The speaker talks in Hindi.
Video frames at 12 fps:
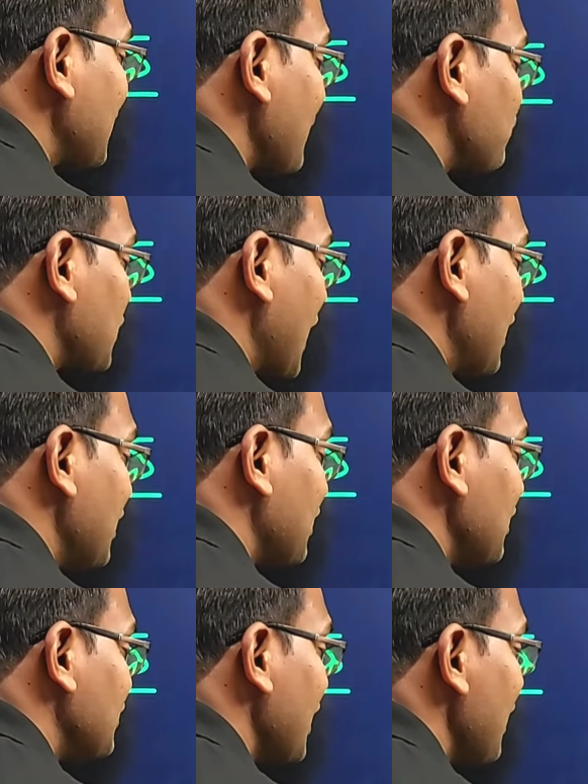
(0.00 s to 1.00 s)
बाद आप छह
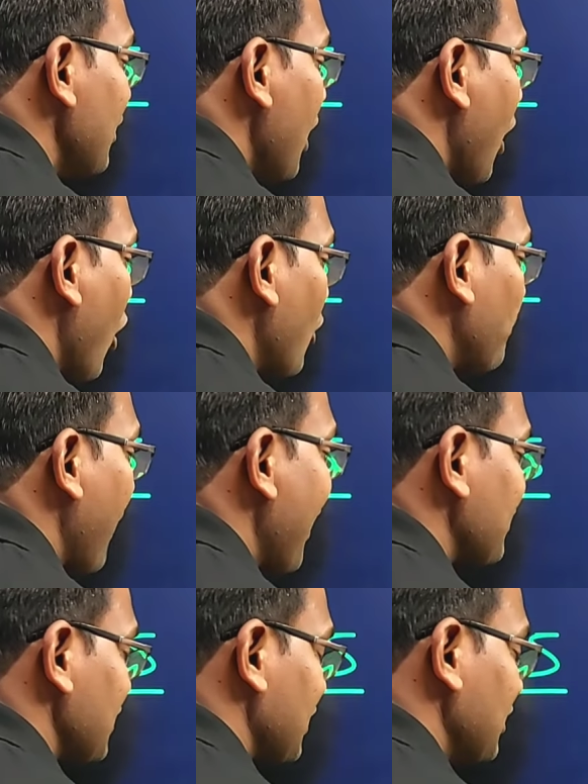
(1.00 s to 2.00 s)
लिख लीजिए और
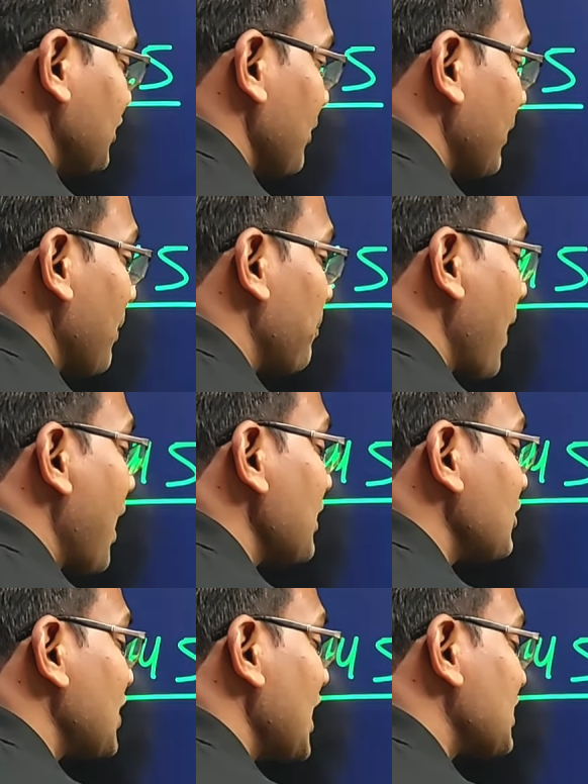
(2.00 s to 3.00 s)
पांच लिख लीजिए मतलब
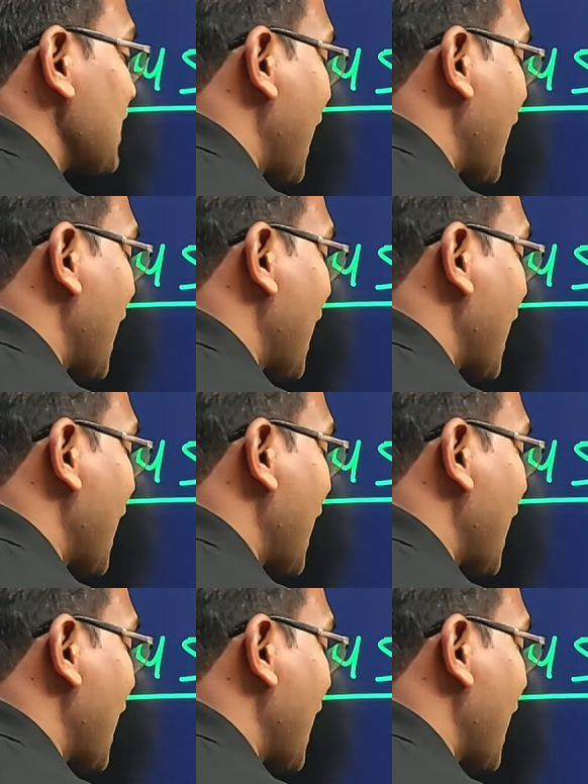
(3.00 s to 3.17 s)
पांच छह